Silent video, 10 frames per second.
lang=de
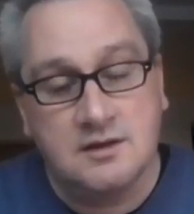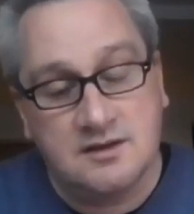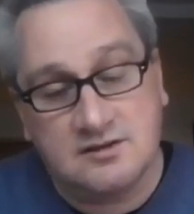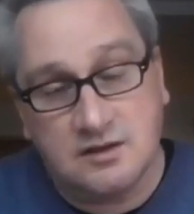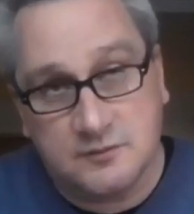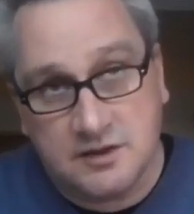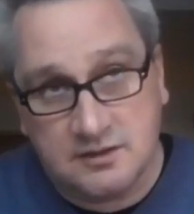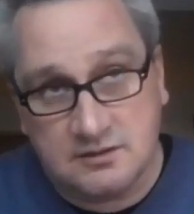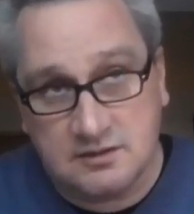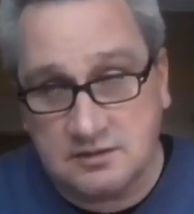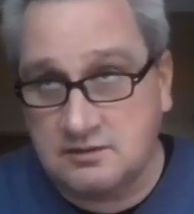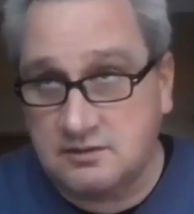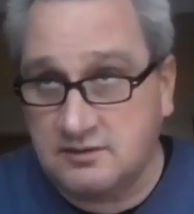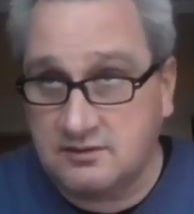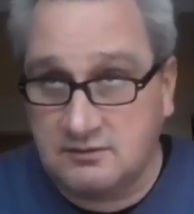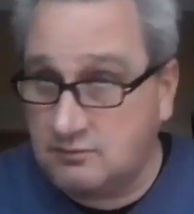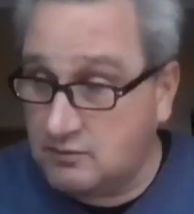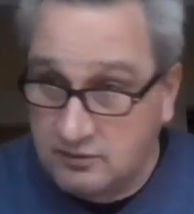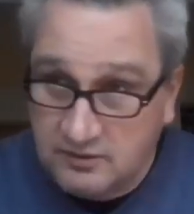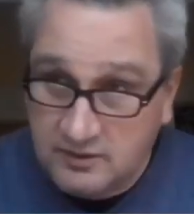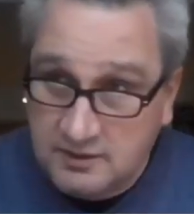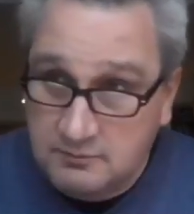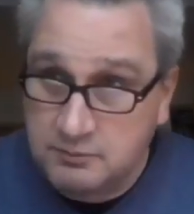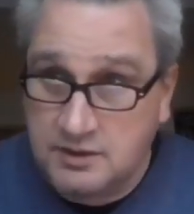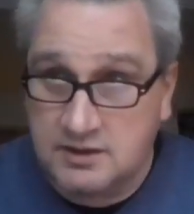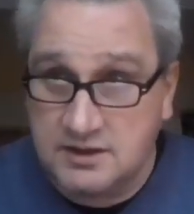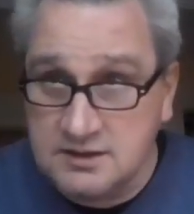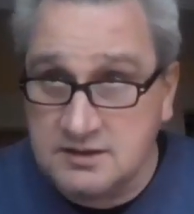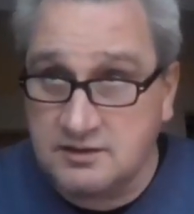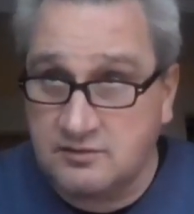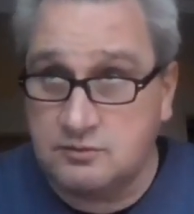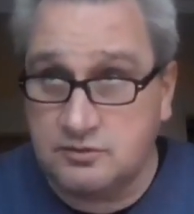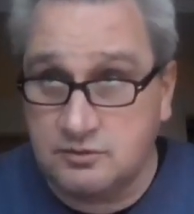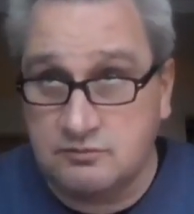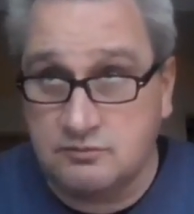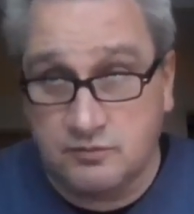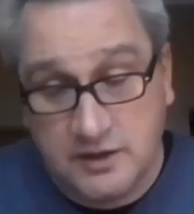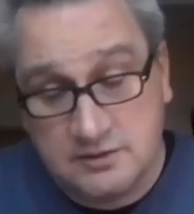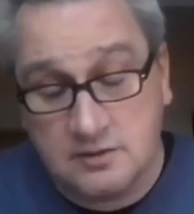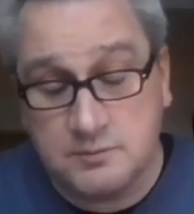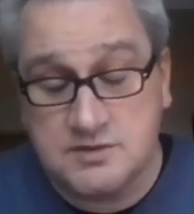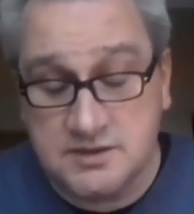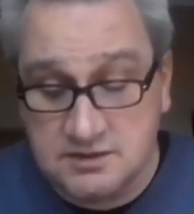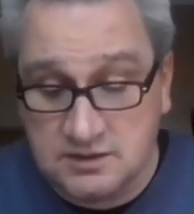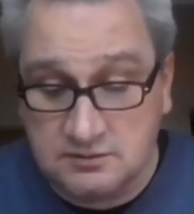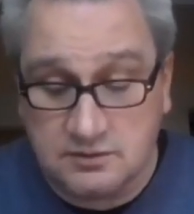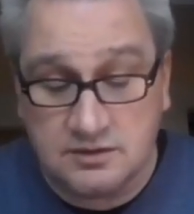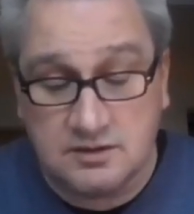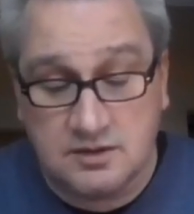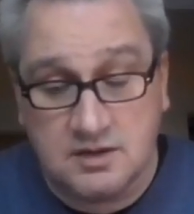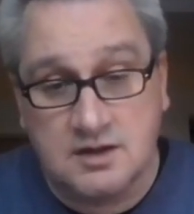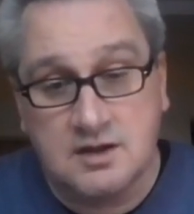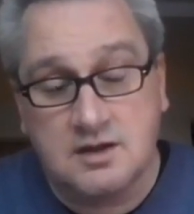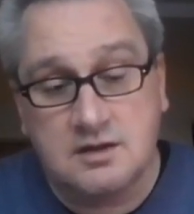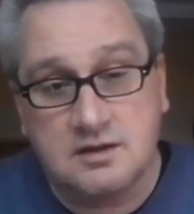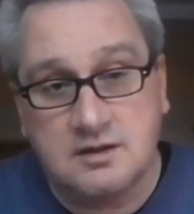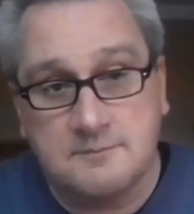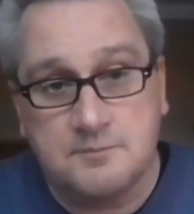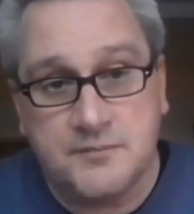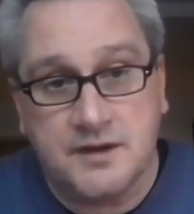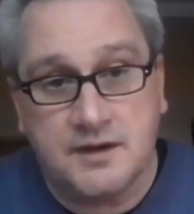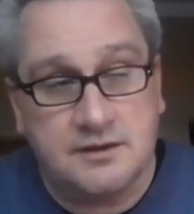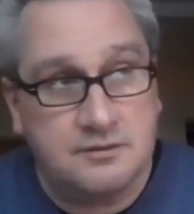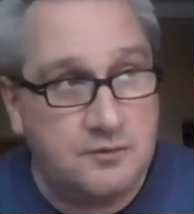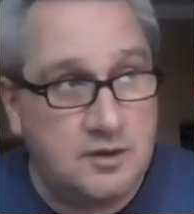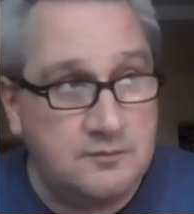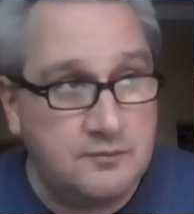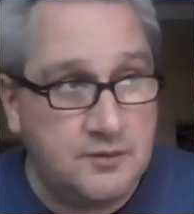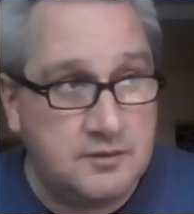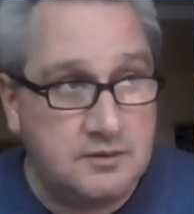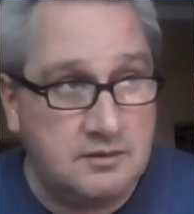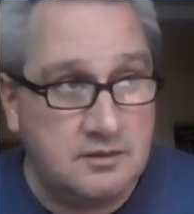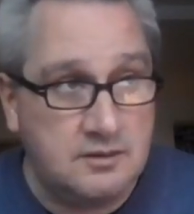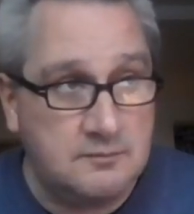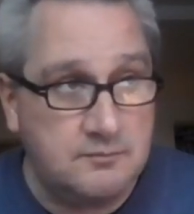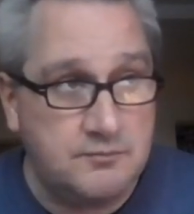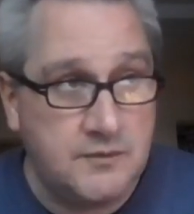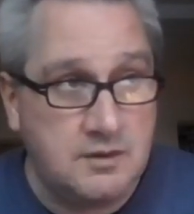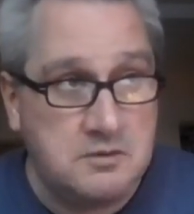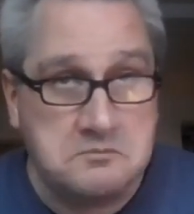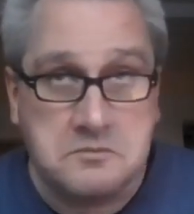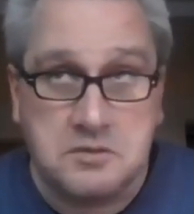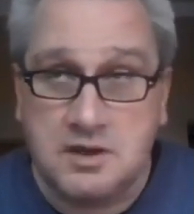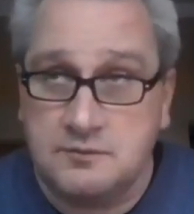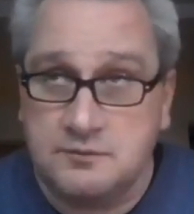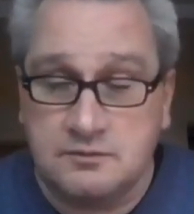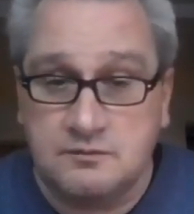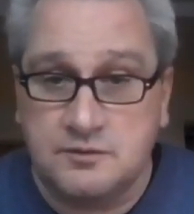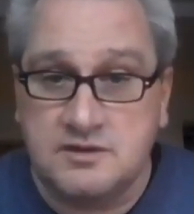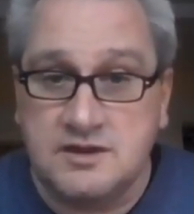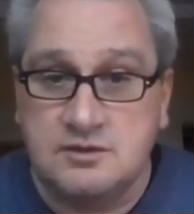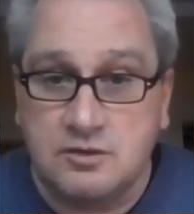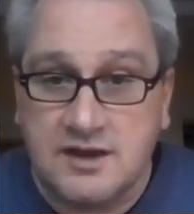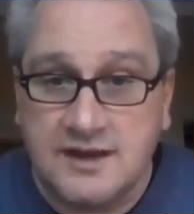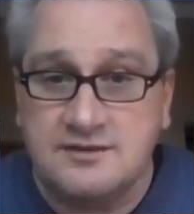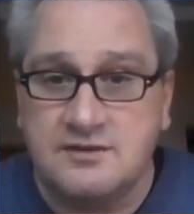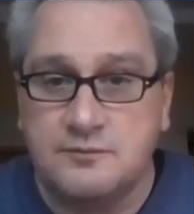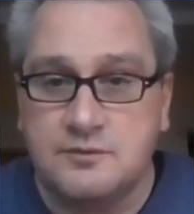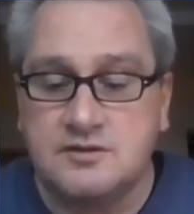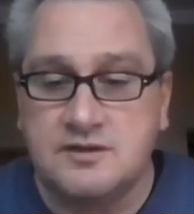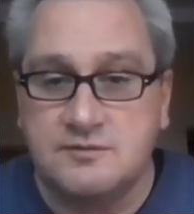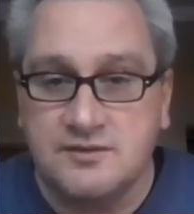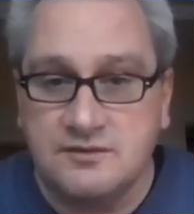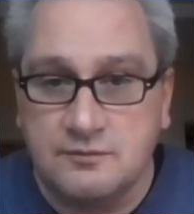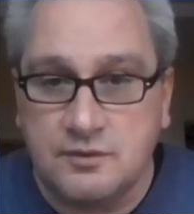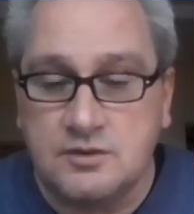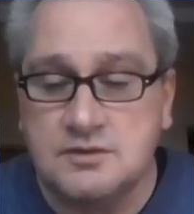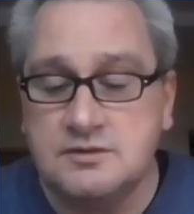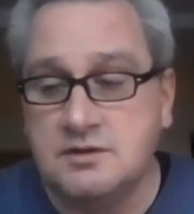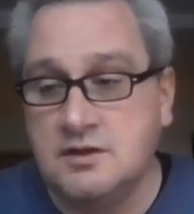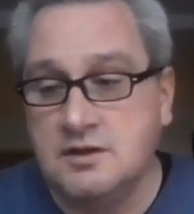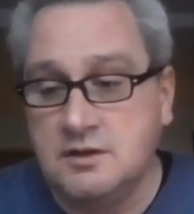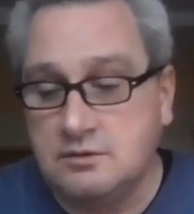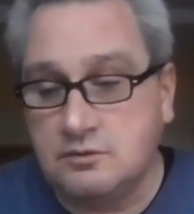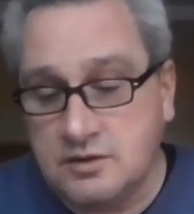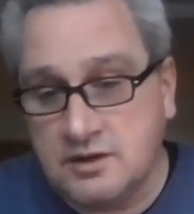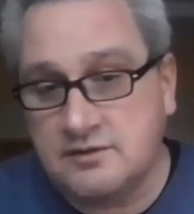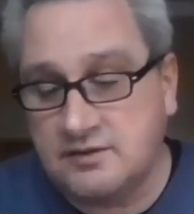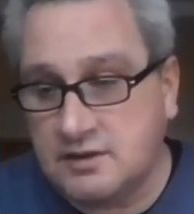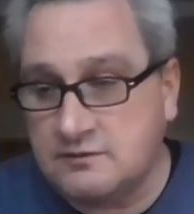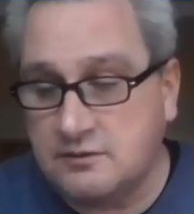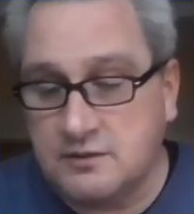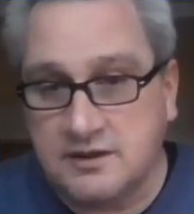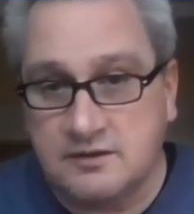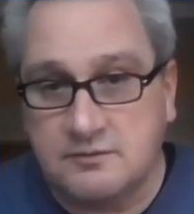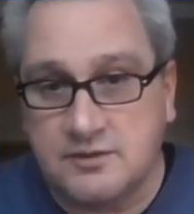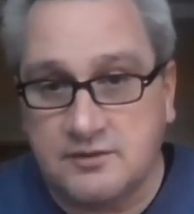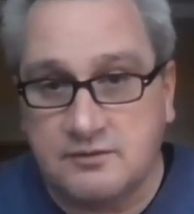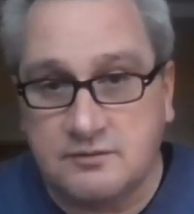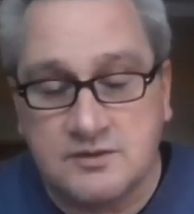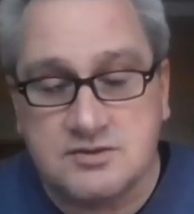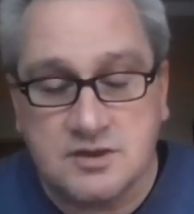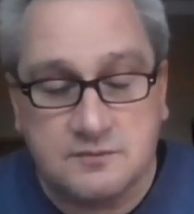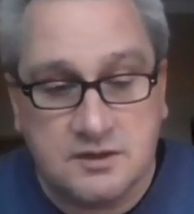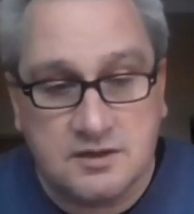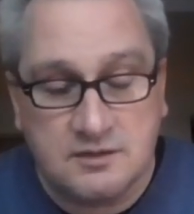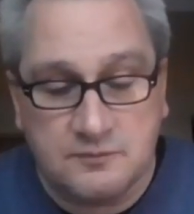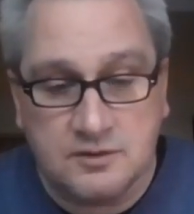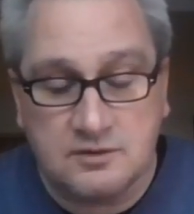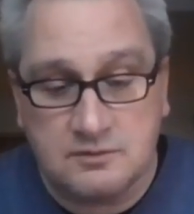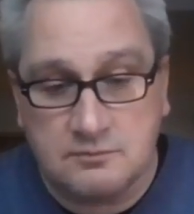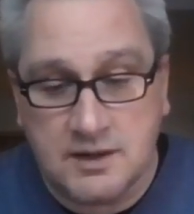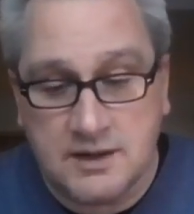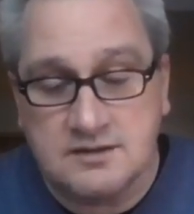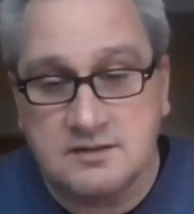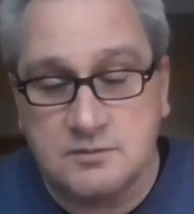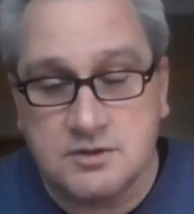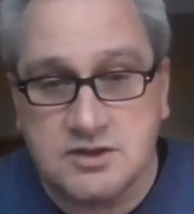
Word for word: ist auf der äh, ist sozusagen parallel dazu und vielleicht auch bedingt dadurch ähm, eine Form von ähm, ja von von Ignoranz, von nicht wissen wollen oder sagen wir es vielleicht etwas wissenschaftlicher von mangelndem